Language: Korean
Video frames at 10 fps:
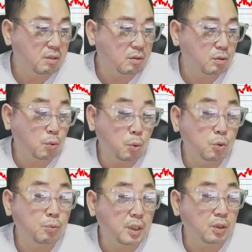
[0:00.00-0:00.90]
그리고
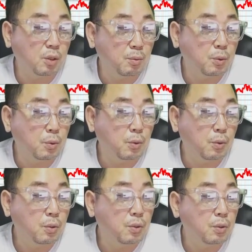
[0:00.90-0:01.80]
골드방에 넘어오고.
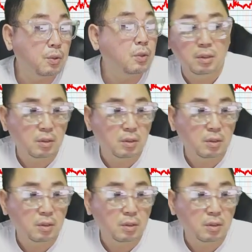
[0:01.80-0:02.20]
응?